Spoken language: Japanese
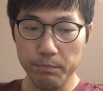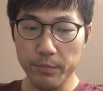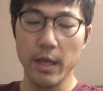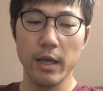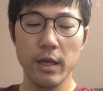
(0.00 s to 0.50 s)

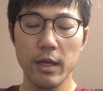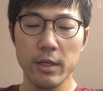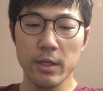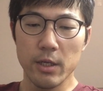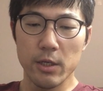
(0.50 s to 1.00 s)
で
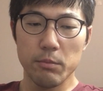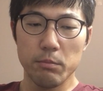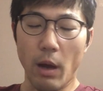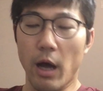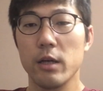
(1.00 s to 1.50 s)

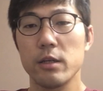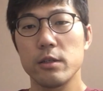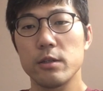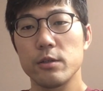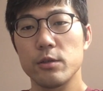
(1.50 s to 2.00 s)
ま
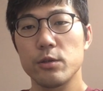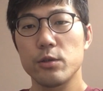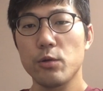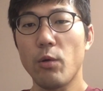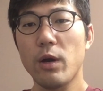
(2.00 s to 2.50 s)
あ
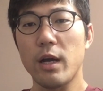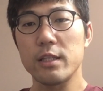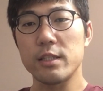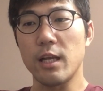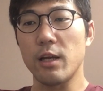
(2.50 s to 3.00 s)
今回
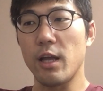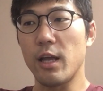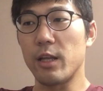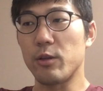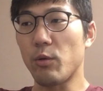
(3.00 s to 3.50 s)
ですね、
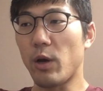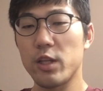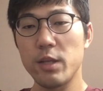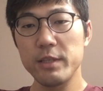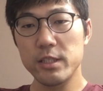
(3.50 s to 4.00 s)
えーと、
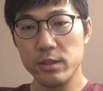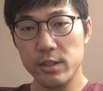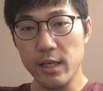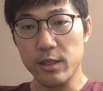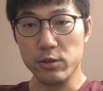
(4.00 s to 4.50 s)

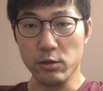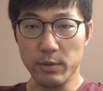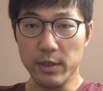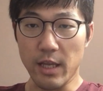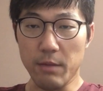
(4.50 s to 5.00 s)
アルテミスステークスを
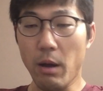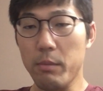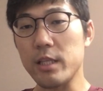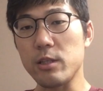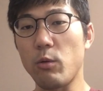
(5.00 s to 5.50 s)
見て、まあ、
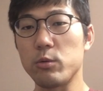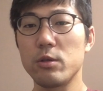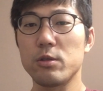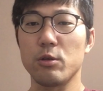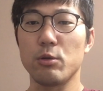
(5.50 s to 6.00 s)
皆さんご
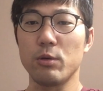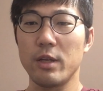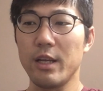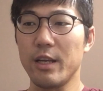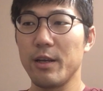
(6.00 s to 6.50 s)
存知の通
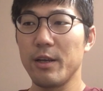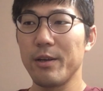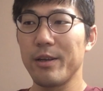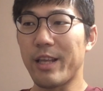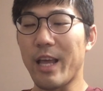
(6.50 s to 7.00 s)
り
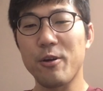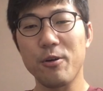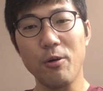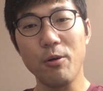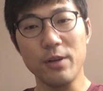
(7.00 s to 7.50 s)
結
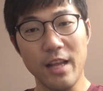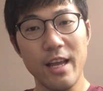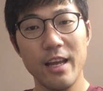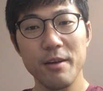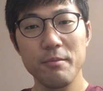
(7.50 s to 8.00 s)
構
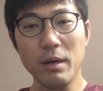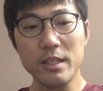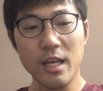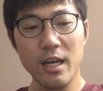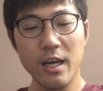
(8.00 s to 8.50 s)
ね
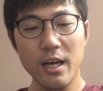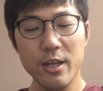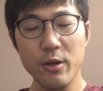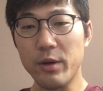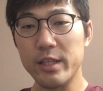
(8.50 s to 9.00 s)
ま
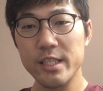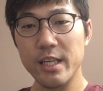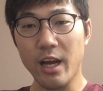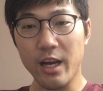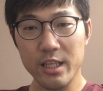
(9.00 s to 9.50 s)
た強烈
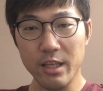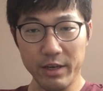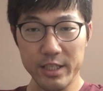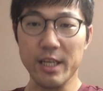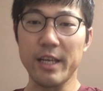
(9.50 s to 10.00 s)
にかかった
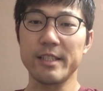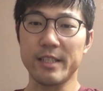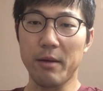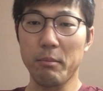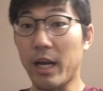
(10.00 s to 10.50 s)
わけじゃないです
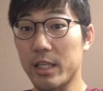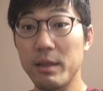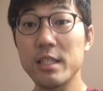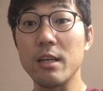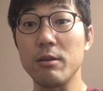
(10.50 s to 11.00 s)
か。まあ、勝ち
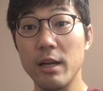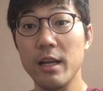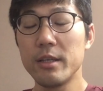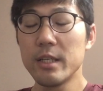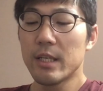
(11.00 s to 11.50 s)
ましたけどね。